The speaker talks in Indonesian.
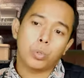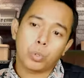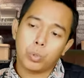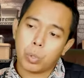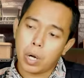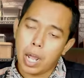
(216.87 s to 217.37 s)

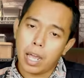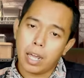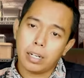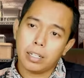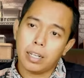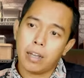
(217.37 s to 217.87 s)

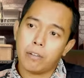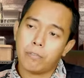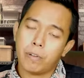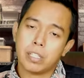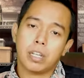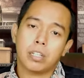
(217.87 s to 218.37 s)
ukuran ya
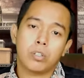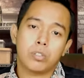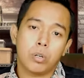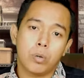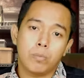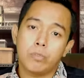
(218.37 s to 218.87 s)
fast atau
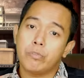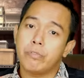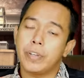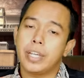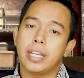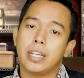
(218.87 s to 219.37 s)
slow
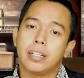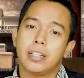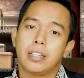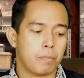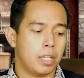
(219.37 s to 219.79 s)
moving,